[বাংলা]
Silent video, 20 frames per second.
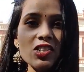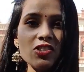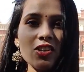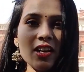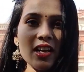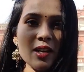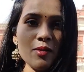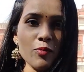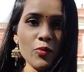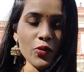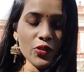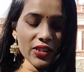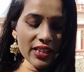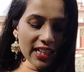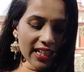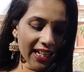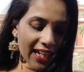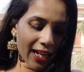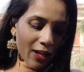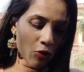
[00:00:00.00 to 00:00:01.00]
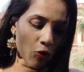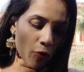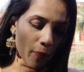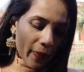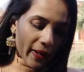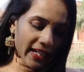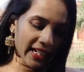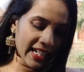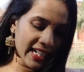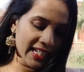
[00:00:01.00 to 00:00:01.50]
দক্ষিণেশ্বরের মন্দিরের
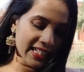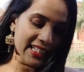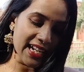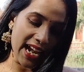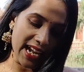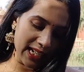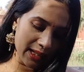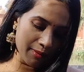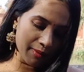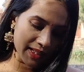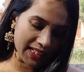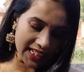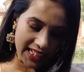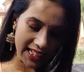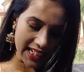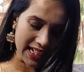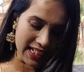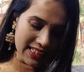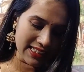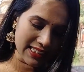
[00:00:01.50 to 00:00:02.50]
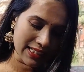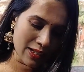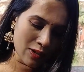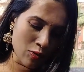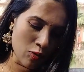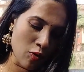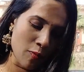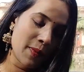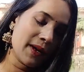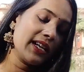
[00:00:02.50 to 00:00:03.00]
ওপেনিং টাইম কি আছে
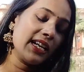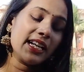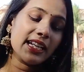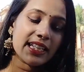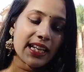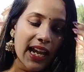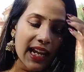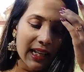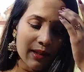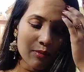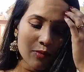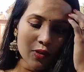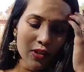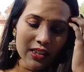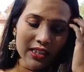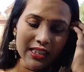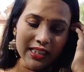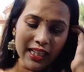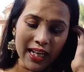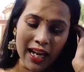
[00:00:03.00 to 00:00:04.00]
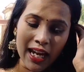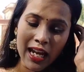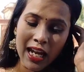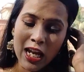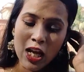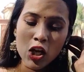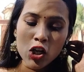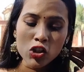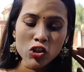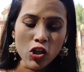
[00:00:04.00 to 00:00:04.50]
ওপেনিং টাইম হচ্ছে
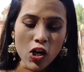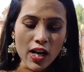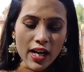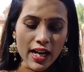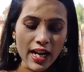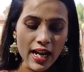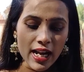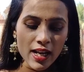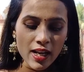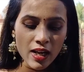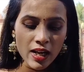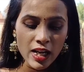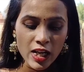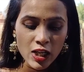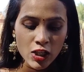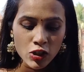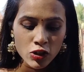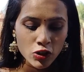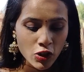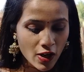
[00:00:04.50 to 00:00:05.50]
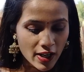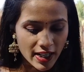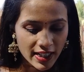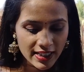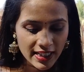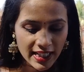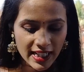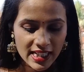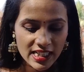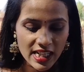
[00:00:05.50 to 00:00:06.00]
সকাল
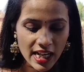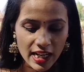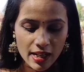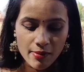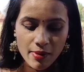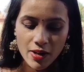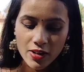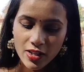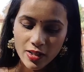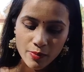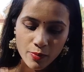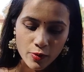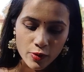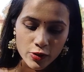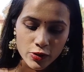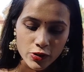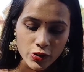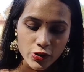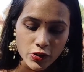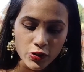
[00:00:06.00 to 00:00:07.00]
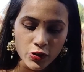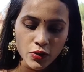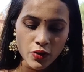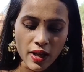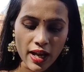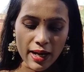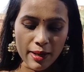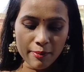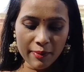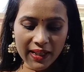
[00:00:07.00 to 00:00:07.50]
ছটা থেকে সাড়ে বারোটা পর্যন্ত
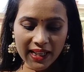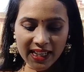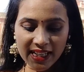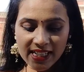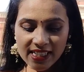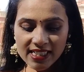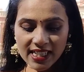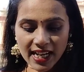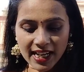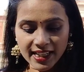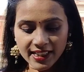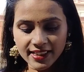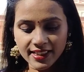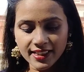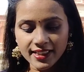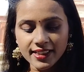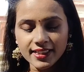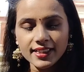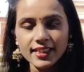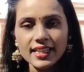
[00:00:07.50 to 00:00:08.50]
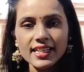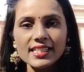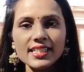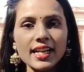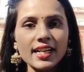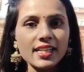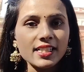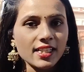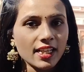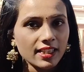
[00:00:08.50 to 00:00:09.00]
আর বিকেল সাড়ে তিনটে থেকে
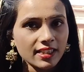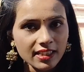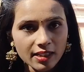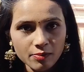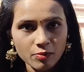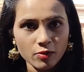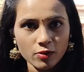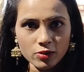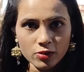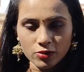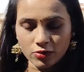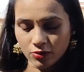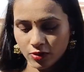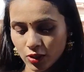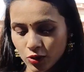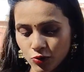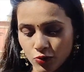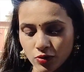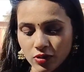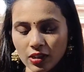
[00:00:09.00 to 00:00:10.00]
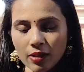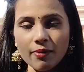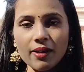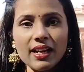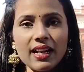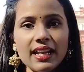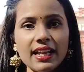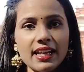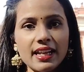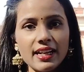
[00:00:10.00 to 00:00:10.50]
সাড়ে সাতটা পর্যন্ত
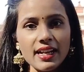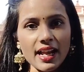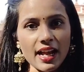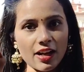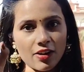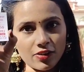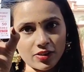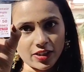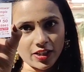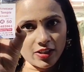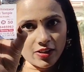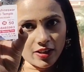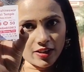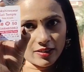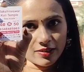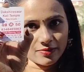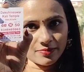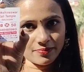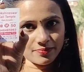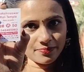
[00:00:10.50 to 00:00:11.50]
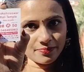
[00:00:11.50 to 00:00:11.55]
সন্ধেবেলা এখানে আরতি হয়